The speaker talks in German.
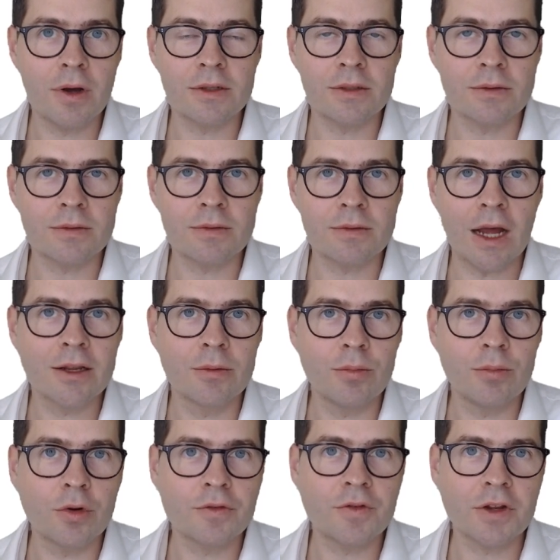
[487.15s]

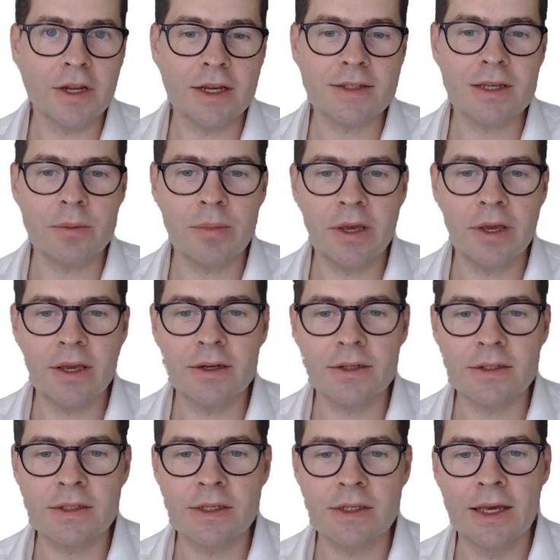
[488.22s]
Angebot von der SAP
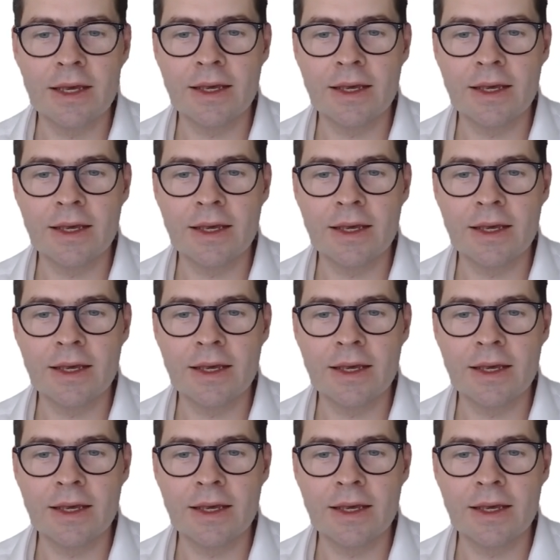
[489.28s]
ist,